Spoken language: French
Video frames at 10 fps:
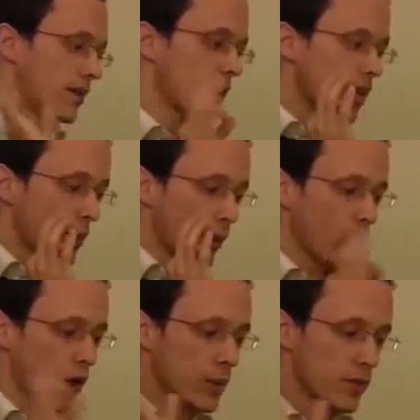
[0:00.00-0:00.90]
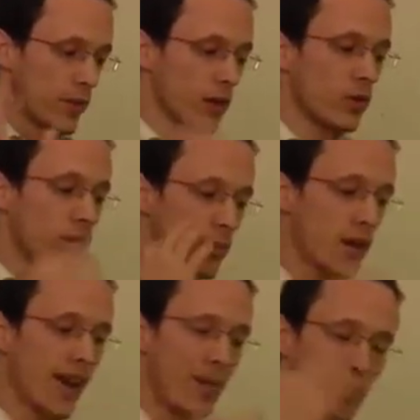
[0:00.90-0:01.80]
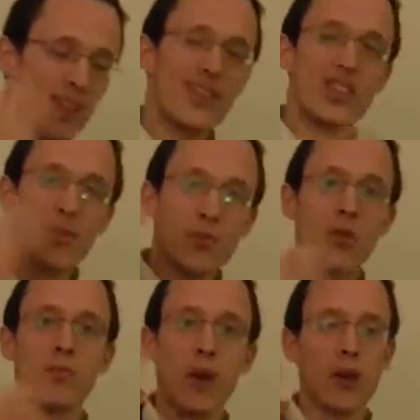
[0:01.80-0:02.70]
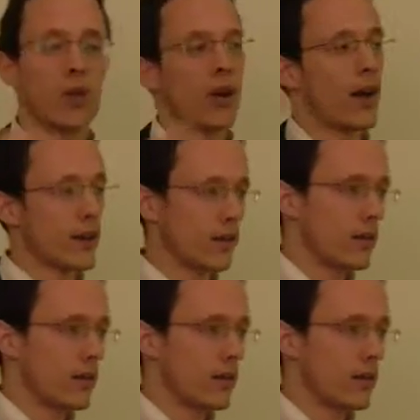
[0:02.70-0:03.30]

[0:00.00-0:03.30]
Ça, c'est la parole de Rabbi Ishmael. Écoutez bien Rabbi Shimon Bar Yochai.